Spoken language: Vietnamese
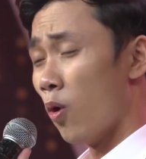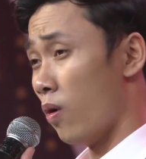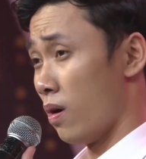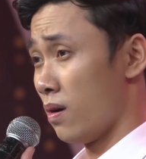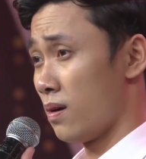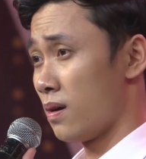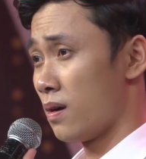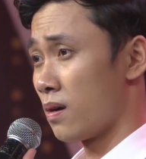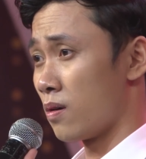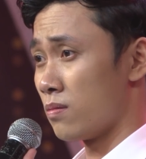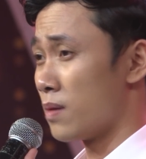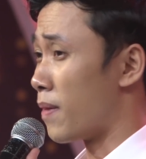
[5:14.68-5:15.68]
buồn
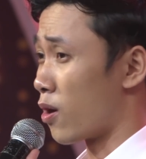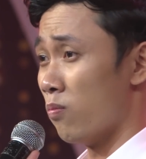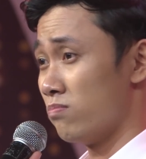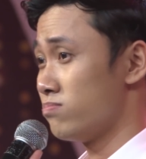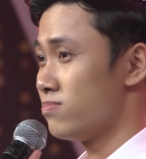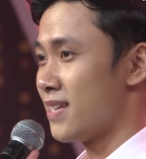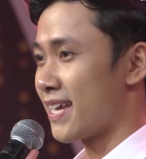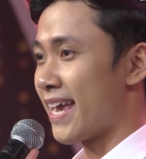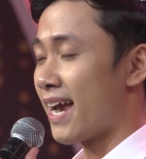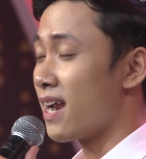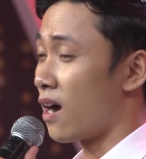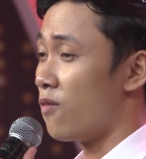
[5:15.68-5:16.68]
nhưng mà cũng chắc
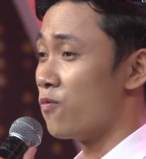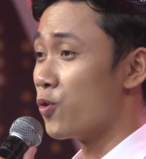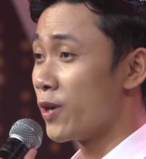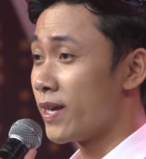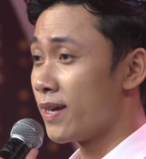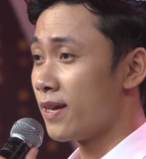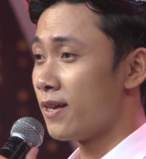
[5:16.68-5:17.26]
chắn là không vui